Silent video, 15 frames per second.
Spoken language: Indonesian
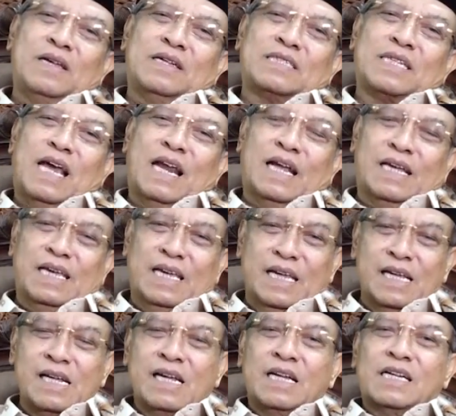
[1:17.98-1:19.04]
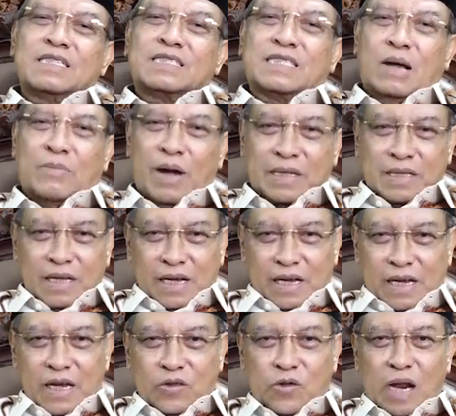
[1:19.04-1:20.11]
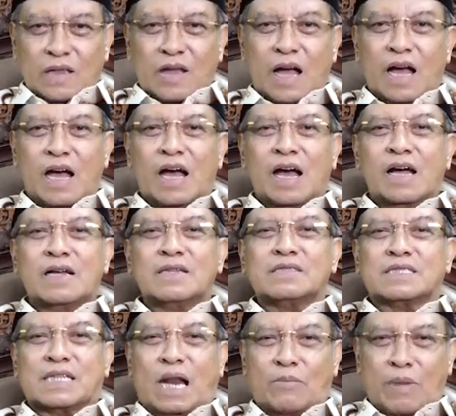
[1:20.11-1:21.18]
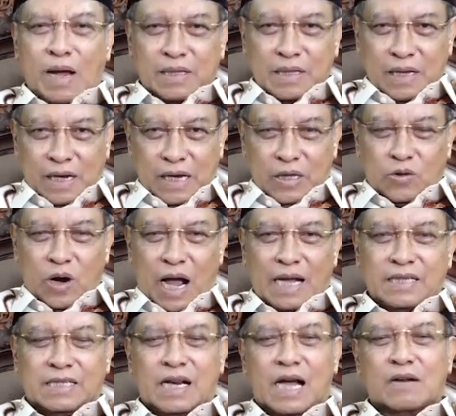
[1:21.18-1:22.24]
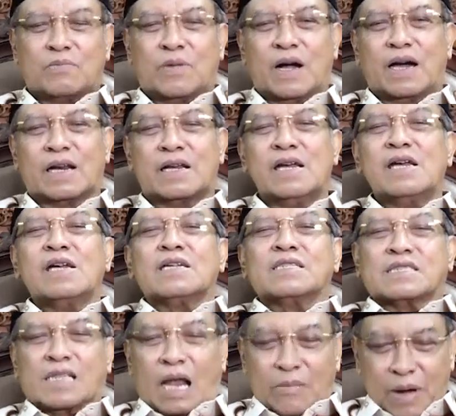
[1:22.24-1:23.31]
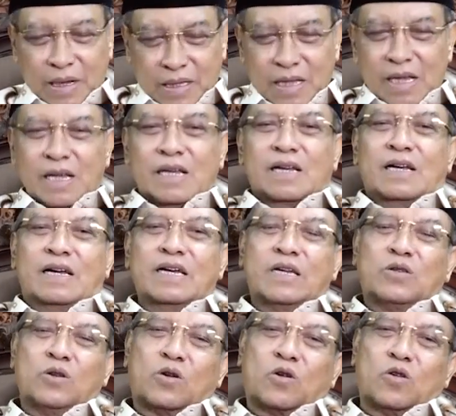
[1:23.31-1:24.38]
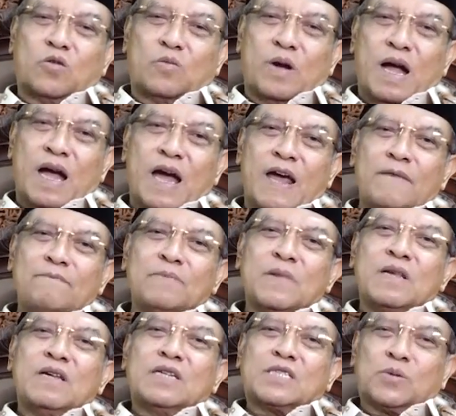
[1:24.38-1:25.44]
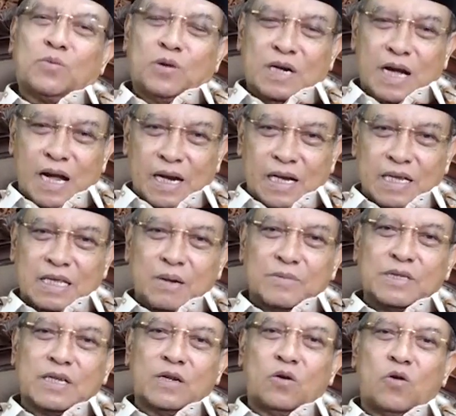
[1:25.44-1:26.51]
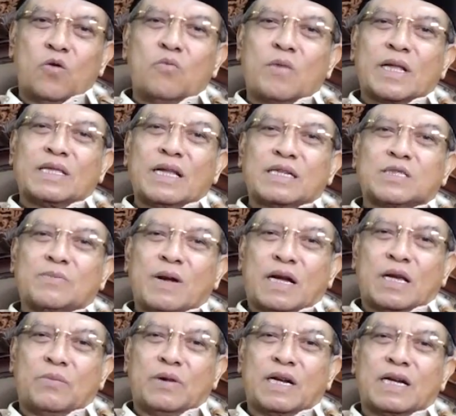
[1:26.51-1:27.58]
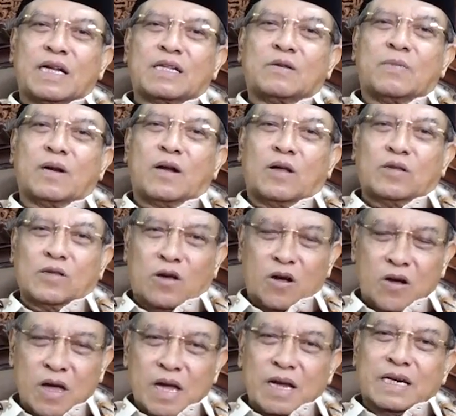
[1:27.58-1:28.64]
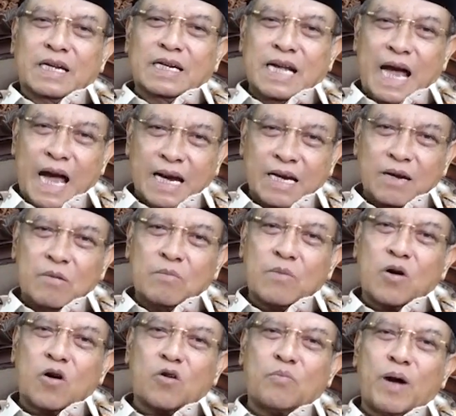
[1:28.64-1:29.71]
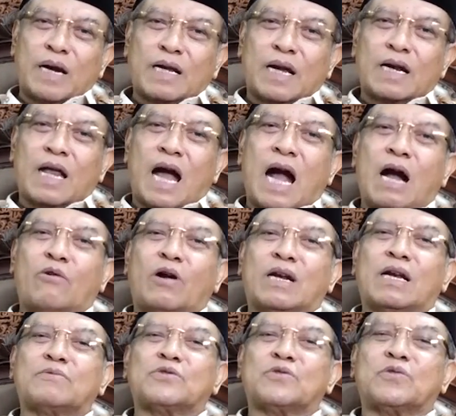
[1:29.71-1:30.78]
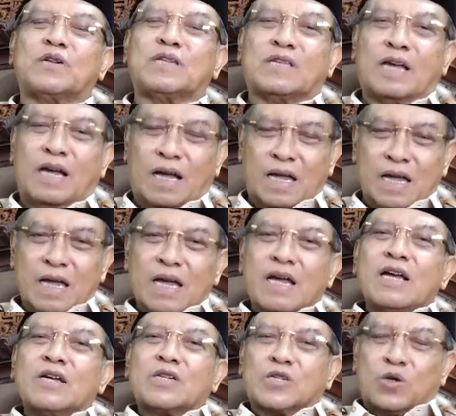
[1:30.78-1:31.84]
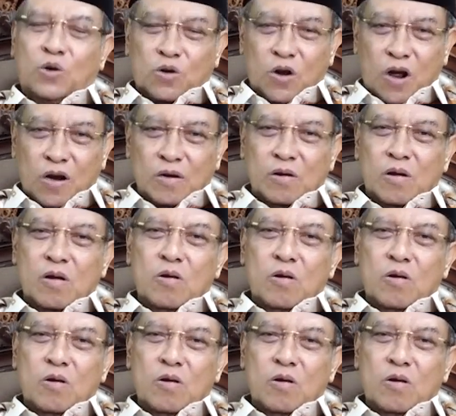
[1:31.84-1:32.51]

Sekali lagi, selamat Idul Adha, selamat Idul Hajjil Akbar, selamat Idul Kurban. Semoga kita menjadi umat yang semakin mendekat kepada Allah dengan mengorbankan hawa nafsu kita. Syukron